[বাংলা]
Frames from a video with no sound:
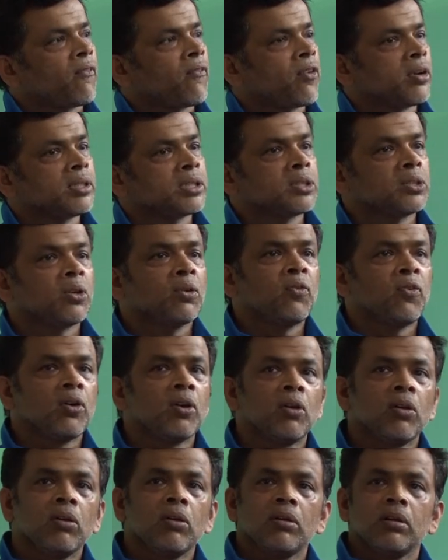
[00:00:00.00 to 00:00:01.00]
ফার্স্ট অফ
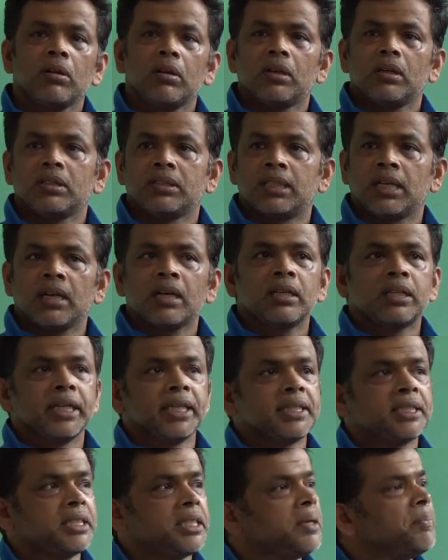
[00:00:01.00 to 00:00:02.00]
অল যারা
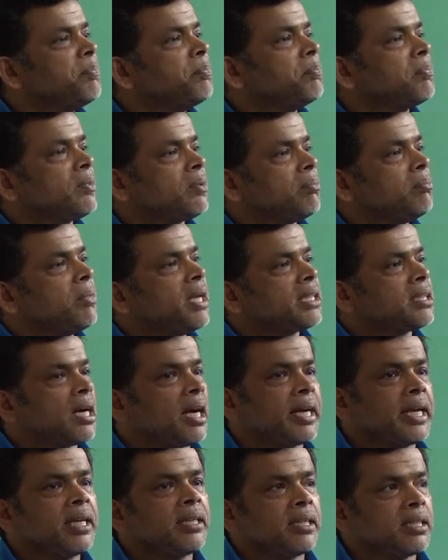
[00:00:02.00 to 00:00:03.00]
টেস্টিংয়ে
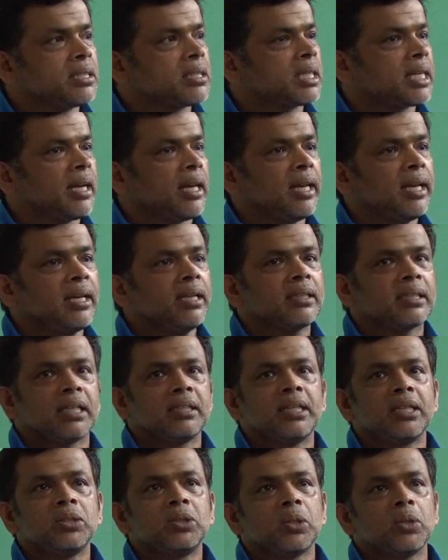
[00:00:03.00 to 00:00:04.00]
থাকে টেস্ট খেলে
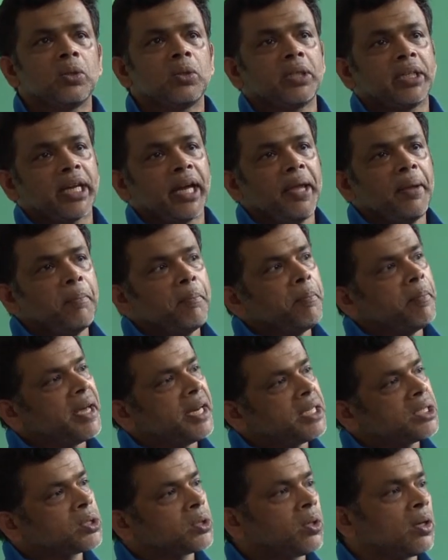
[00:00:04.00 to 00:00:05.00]
তাদের জন্য টাইম
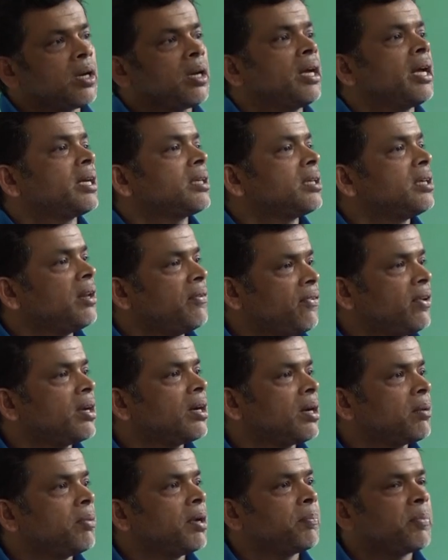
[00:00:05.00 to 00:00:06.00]
ম্যানেজ করা একটা
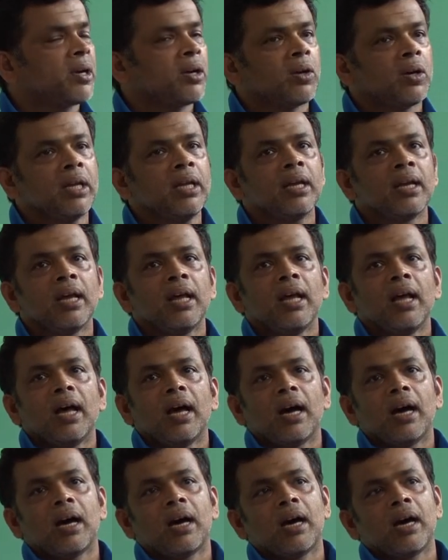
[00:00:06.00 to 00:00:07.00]
ডিফিকাল্ট ব্যাপার হয়
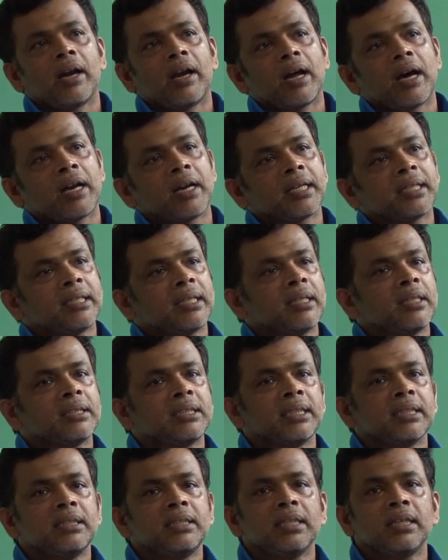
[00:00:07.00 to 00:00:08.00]
আর আরেকটা
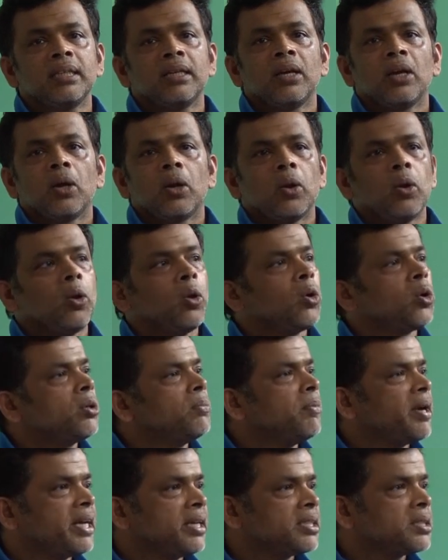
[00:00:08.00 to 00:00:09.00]
আছে যে লোড
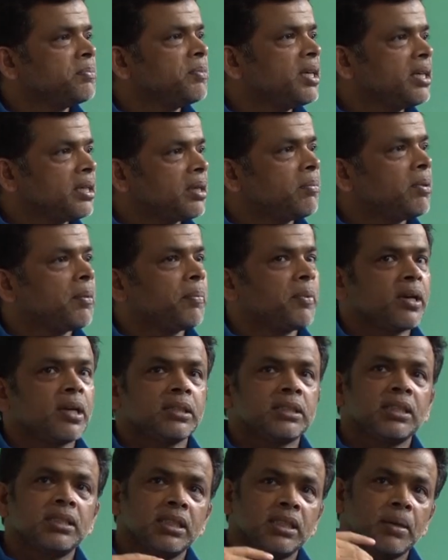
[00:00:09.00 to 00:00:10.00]
ম্যানেজমেন্টের ব্যাপার
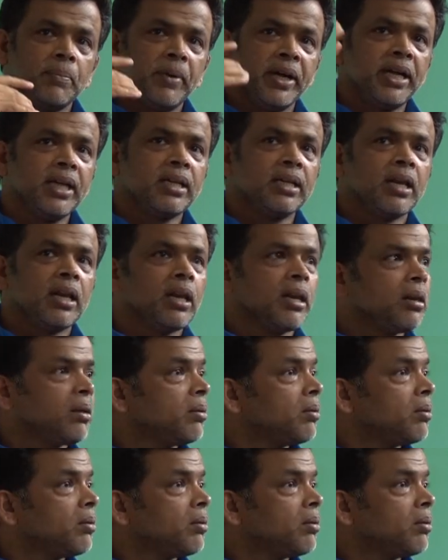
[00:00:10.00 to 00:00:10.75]
আছে যেটা মেডিকেল